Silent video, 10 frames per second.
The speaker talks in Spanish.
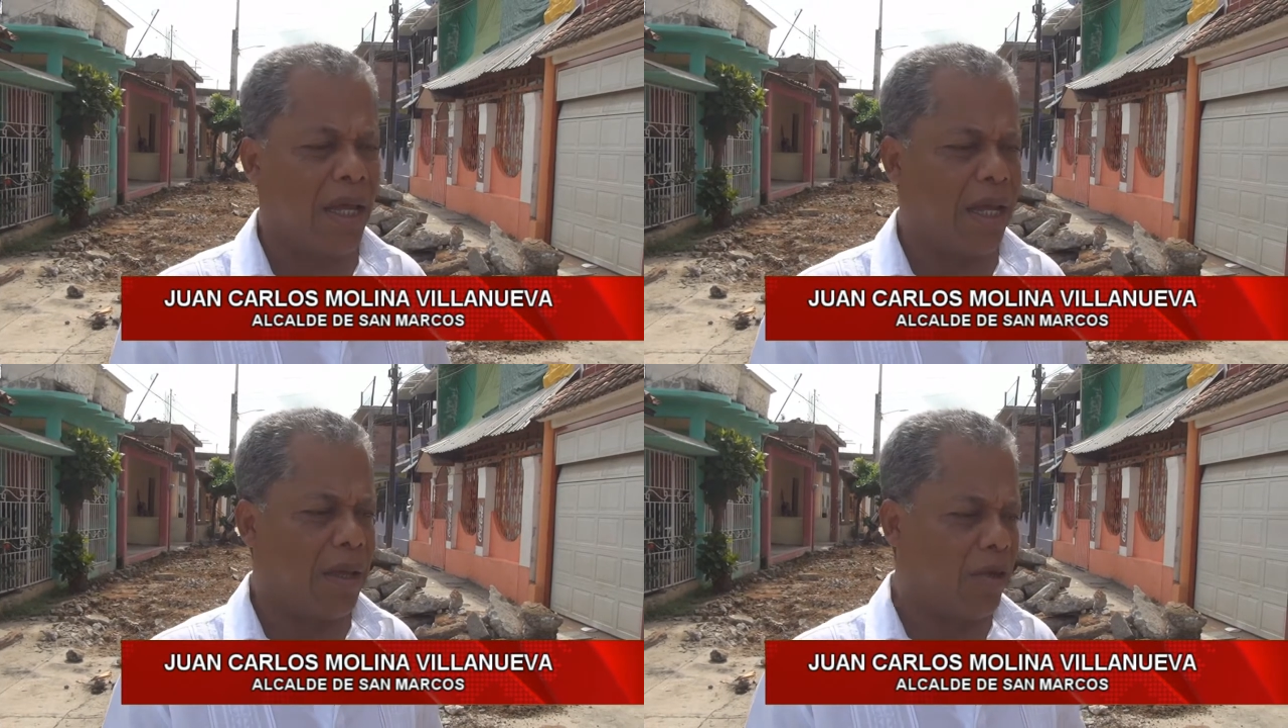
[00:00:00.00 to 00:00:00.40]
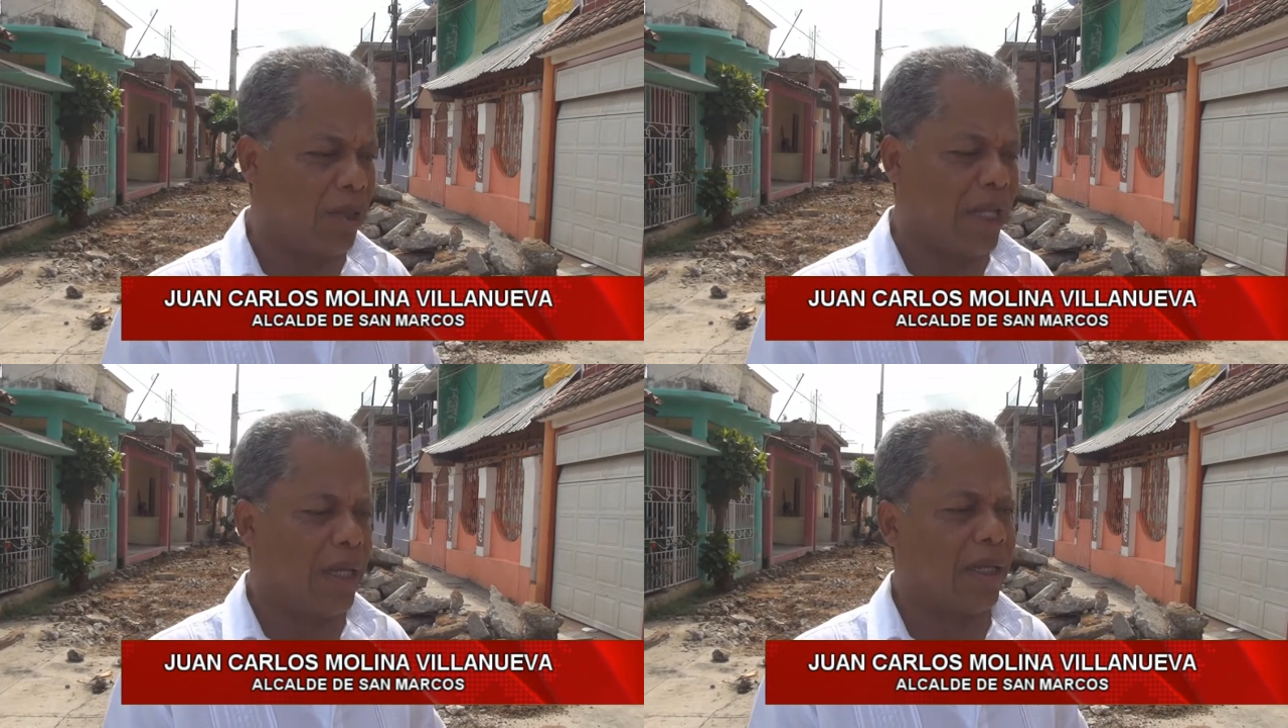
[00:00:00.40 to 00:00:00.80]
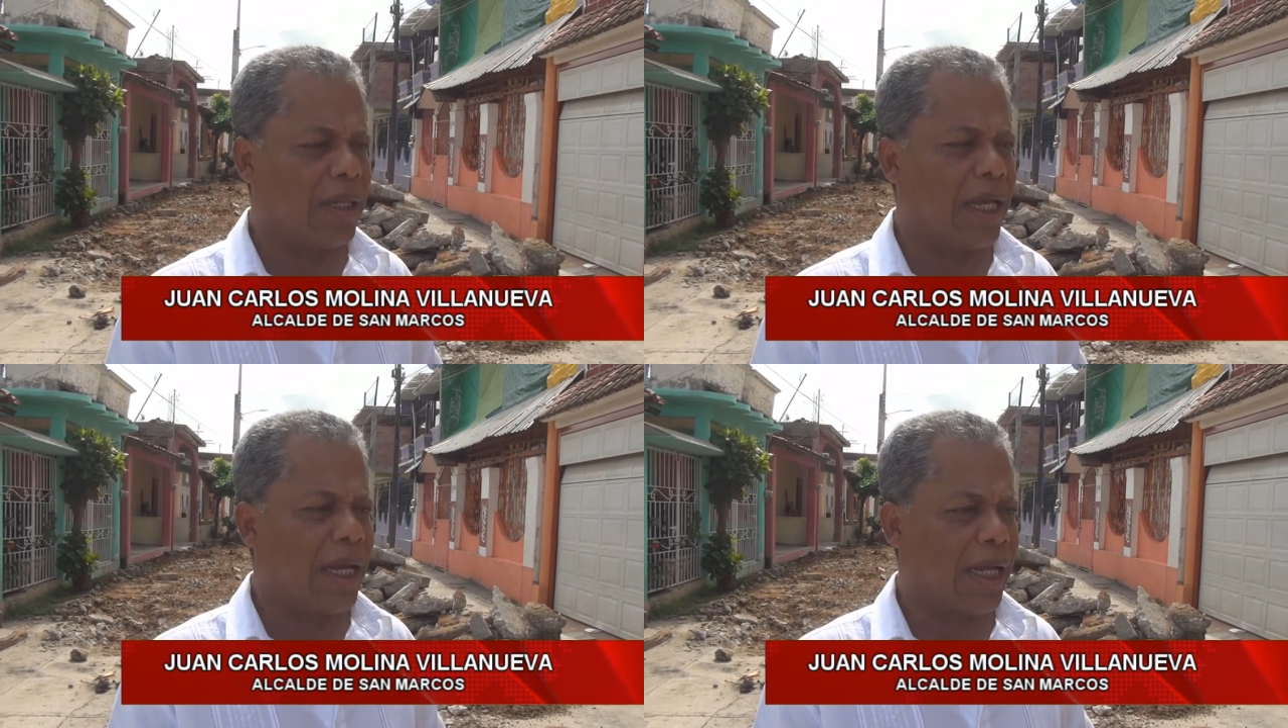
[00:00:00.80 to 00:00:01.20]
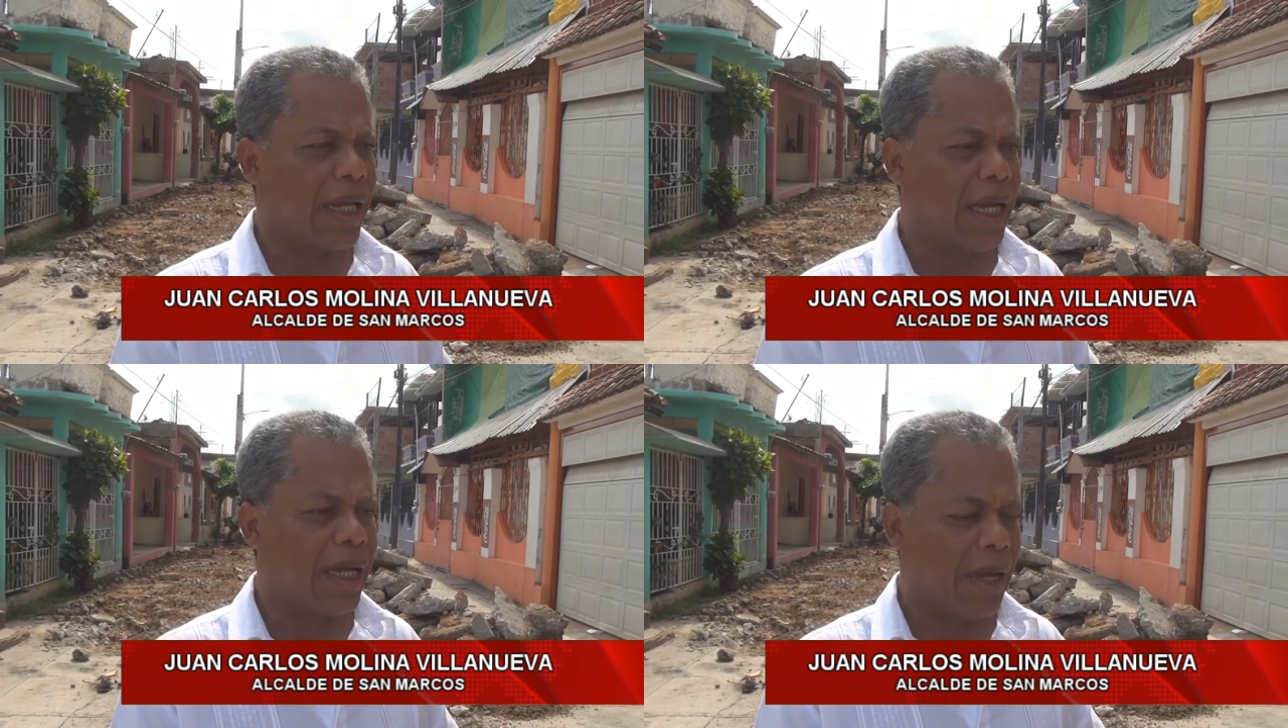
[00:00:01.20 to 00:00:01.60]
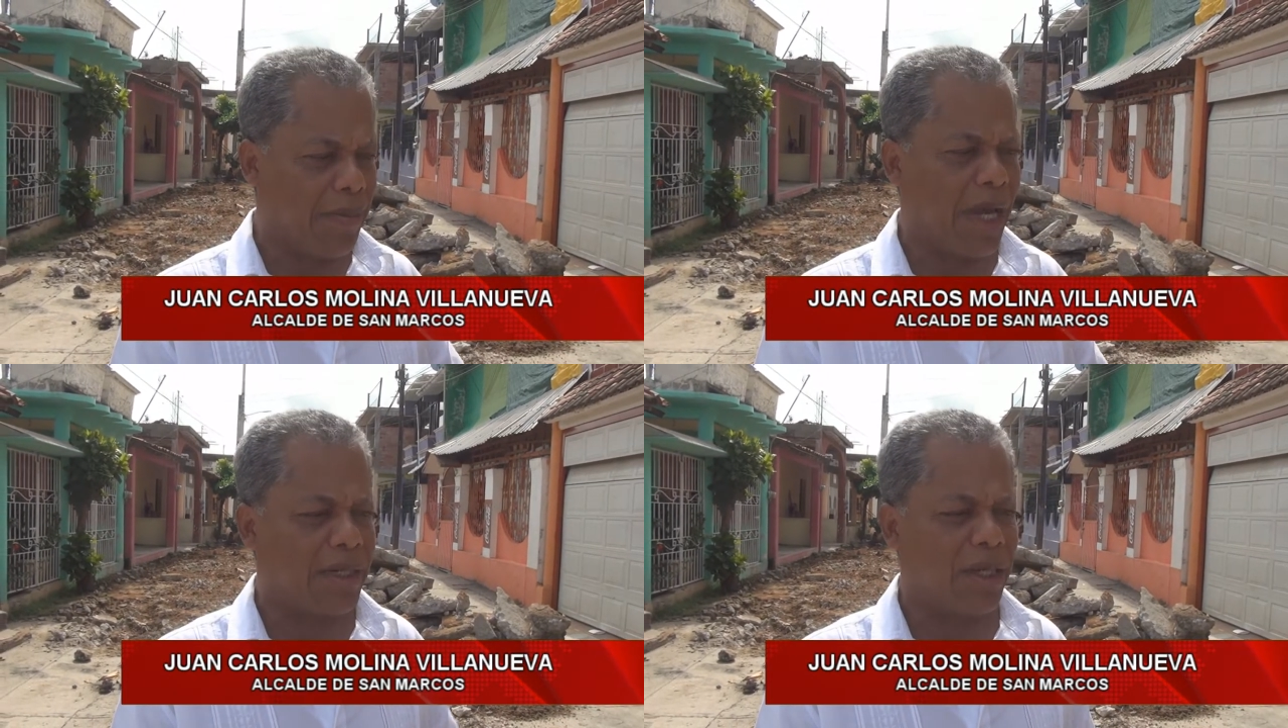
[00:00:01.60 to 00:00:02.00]
eh, donde tenga que
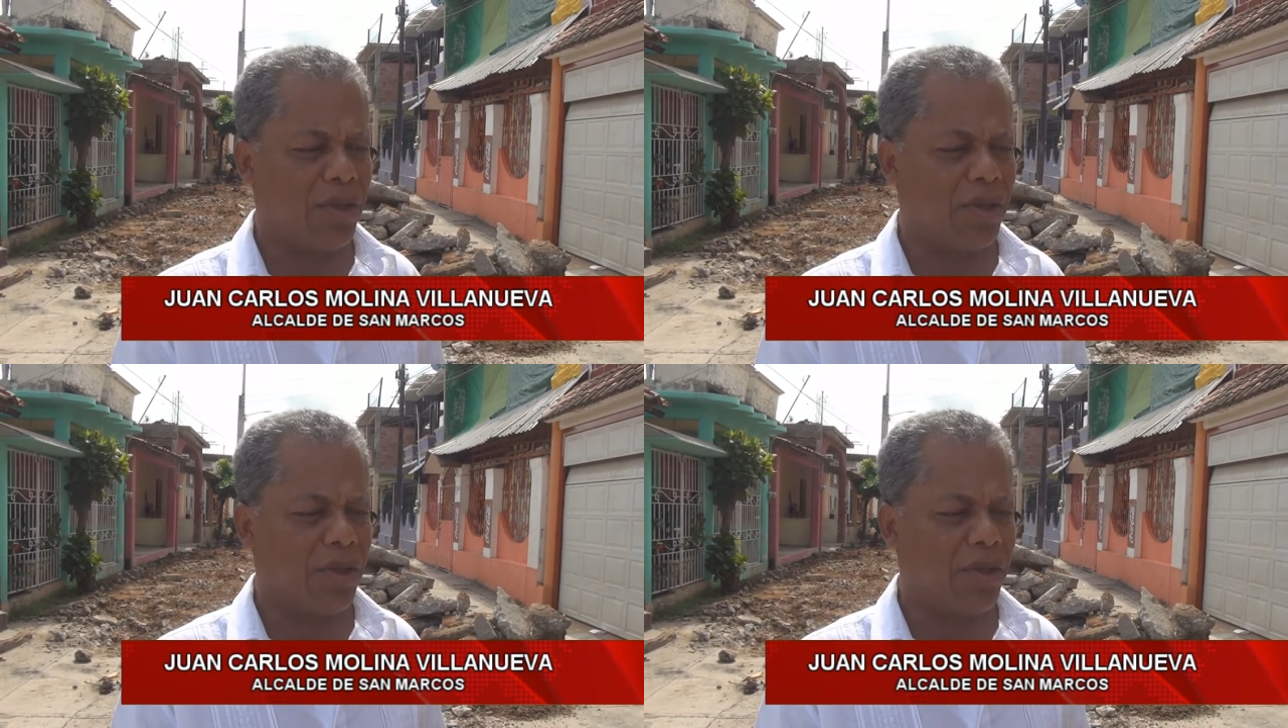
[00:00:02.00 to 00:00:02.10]
cambiarse,